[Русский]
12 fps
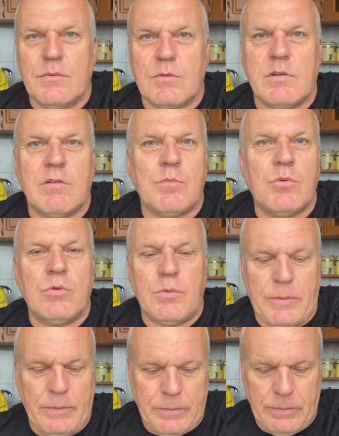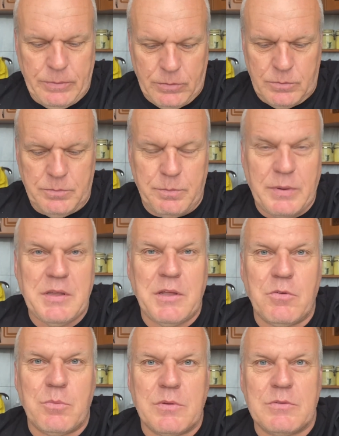Слава богу, тут вот, вот по
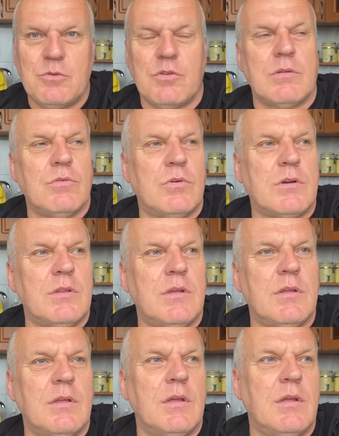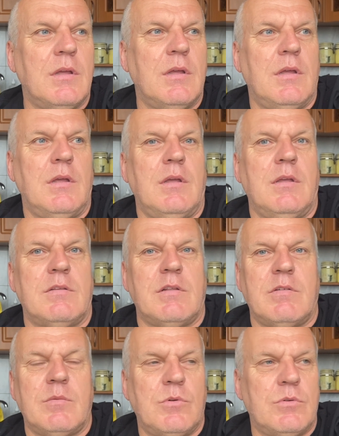дереву постучал в городе.
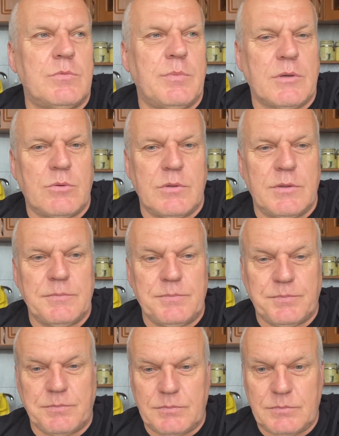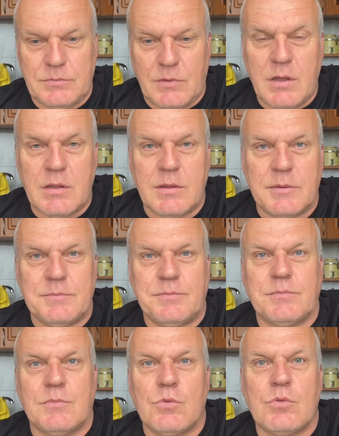Слава богу, спокойно. Ладно,
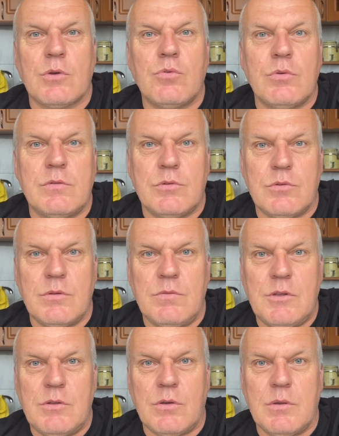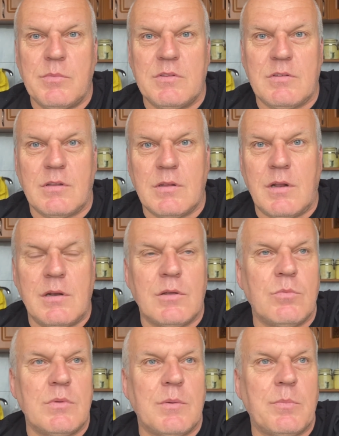вот такое сегодня видео эмоциональное
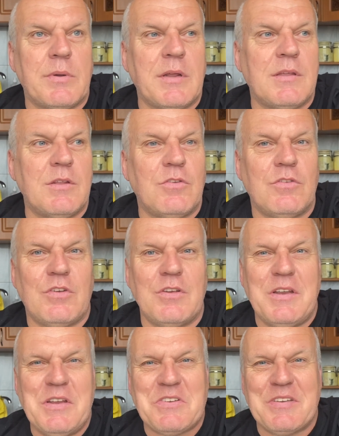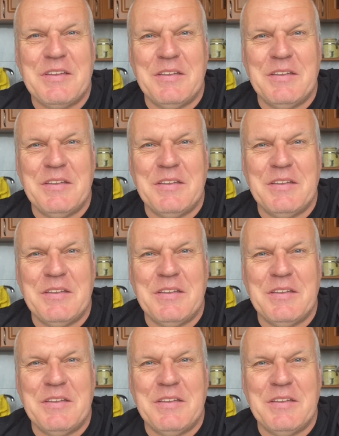у меня про эти черешни.